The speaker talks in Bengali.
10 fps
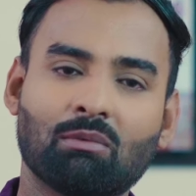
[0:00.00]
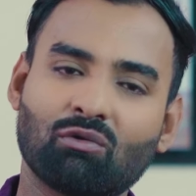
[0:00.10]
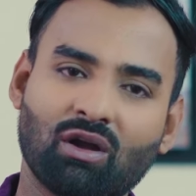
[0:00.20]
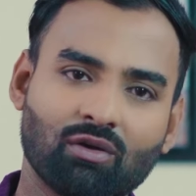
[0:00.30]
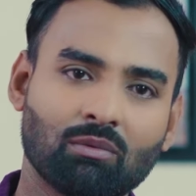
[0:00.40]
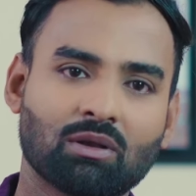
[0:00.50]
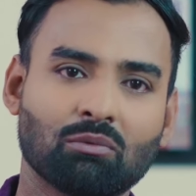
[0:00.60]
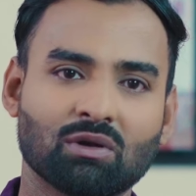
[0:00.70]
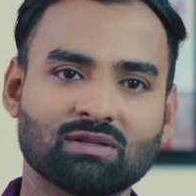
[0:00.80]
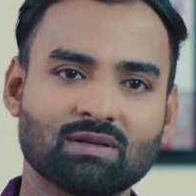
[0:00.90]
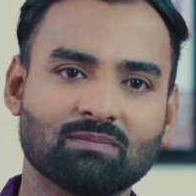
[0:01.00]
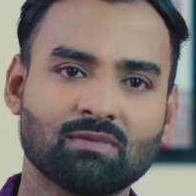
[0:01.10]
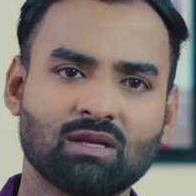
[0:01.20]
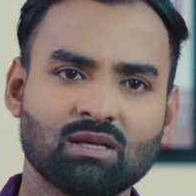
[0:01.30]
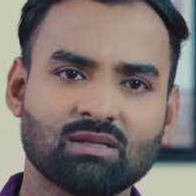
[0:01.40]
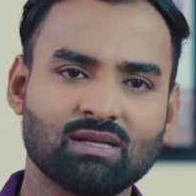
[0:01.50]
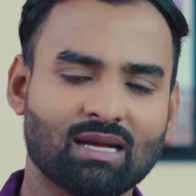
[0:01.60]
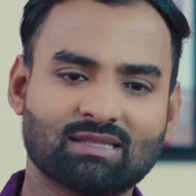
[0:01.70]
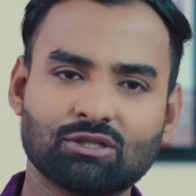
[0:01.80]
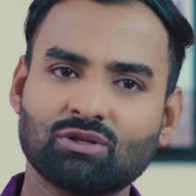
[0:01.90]
আমার ওয়াইফ আমাকে বলেছে যে
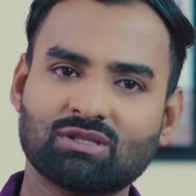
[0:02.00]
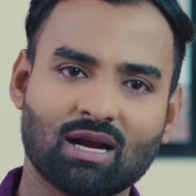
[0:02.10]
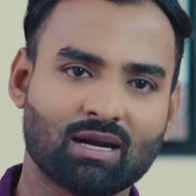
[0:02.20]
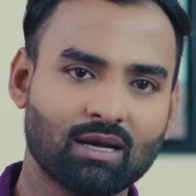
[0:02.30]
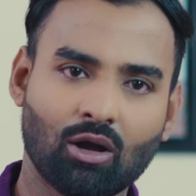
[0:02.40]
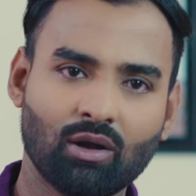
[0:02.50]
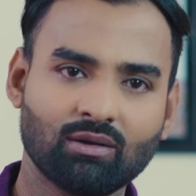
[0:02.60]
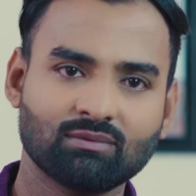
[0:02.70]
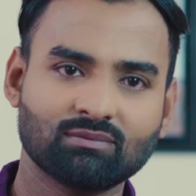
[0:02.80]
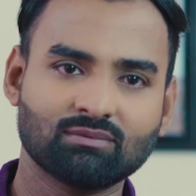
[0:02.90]
আজকে যদি চাকরি না হয়